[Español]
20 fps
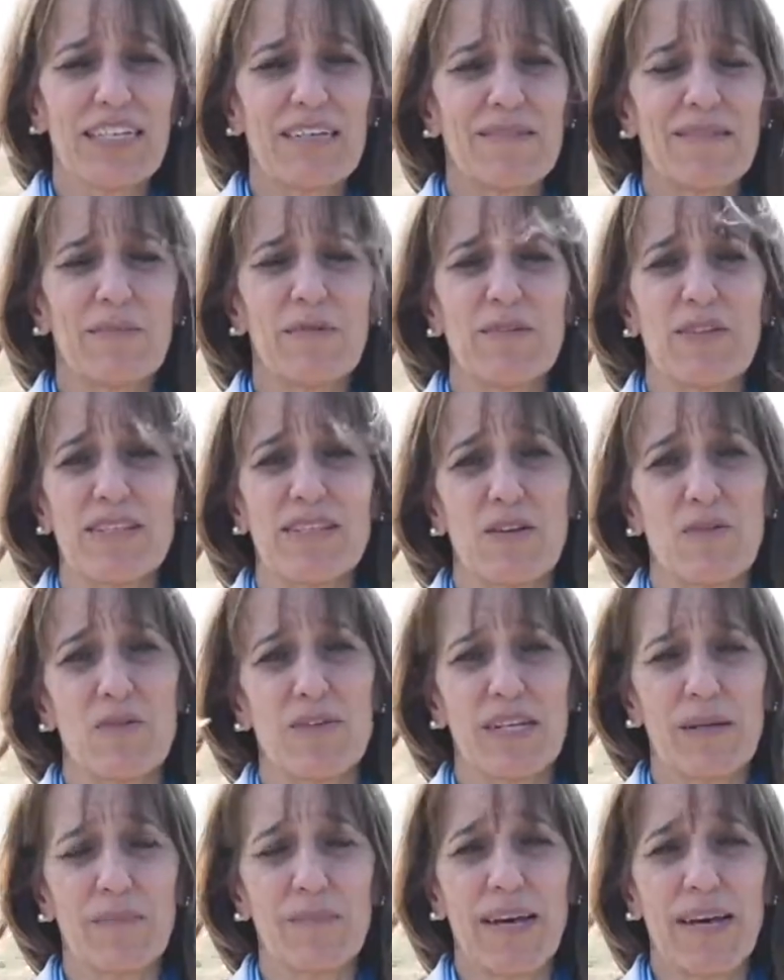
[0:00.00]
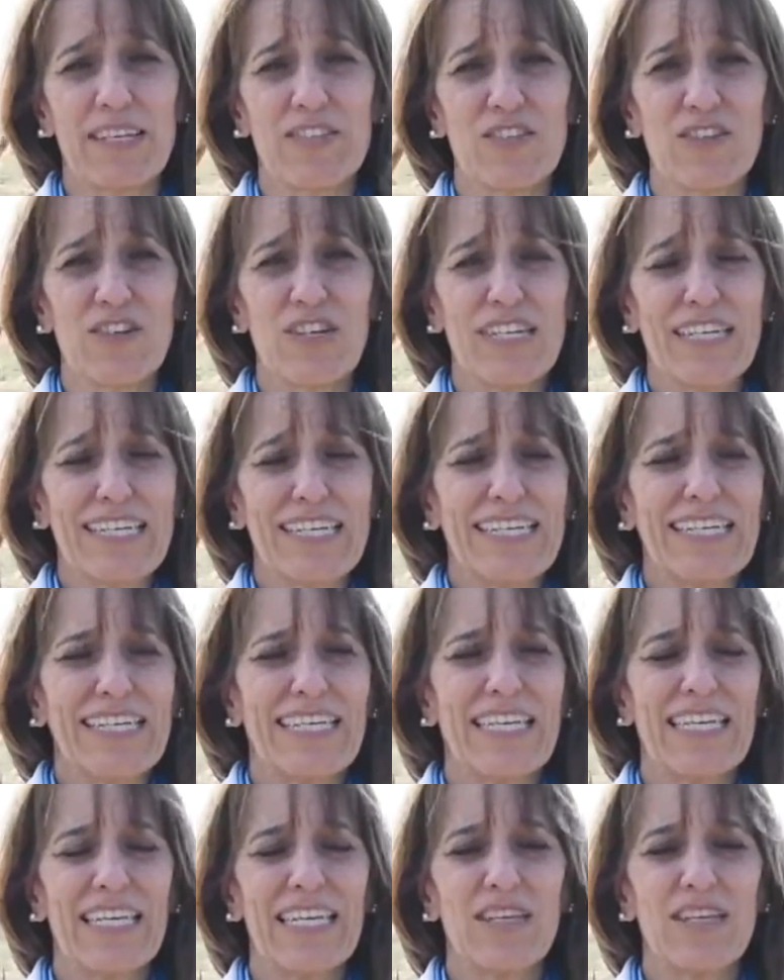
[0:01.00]
Vamos a hacer un repaso
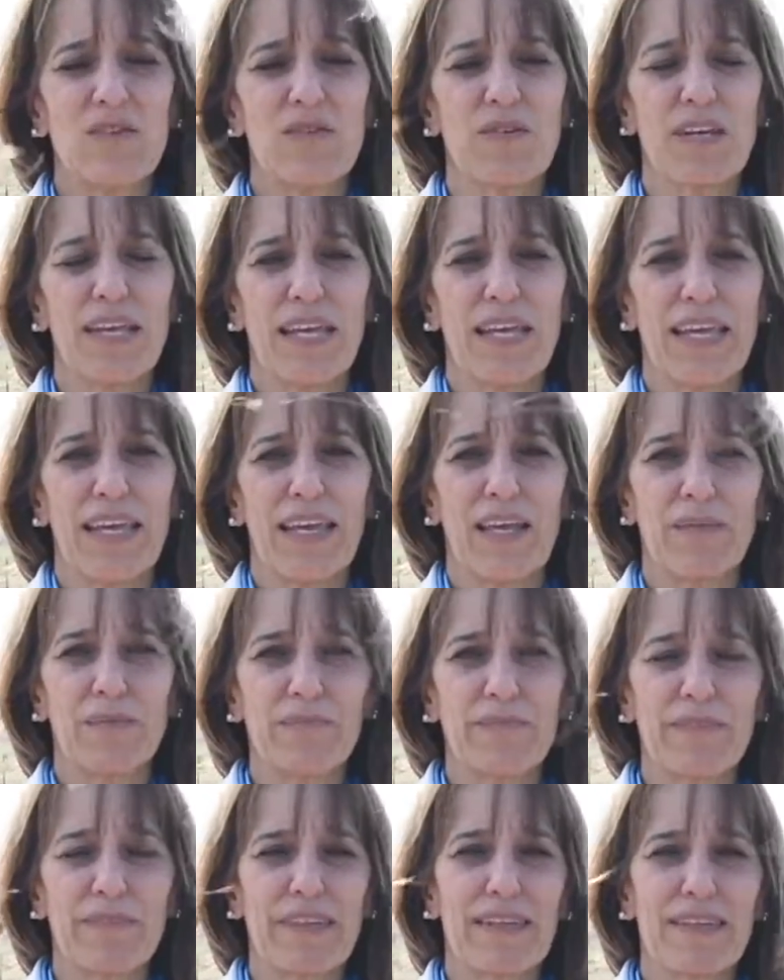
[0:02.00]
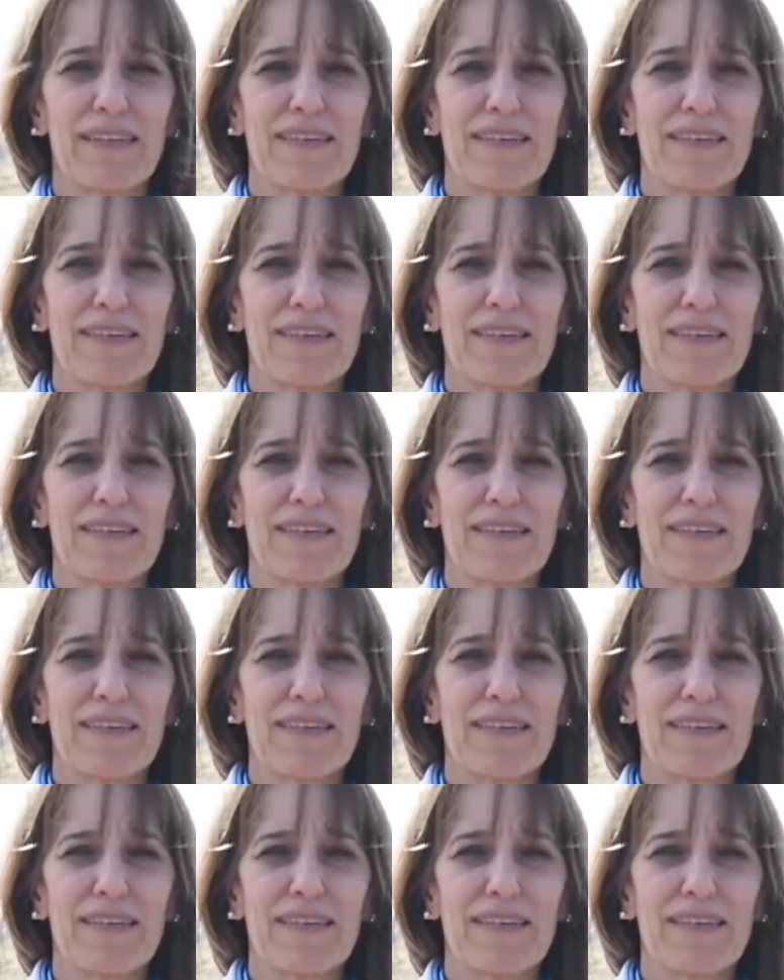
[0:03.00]
y eh,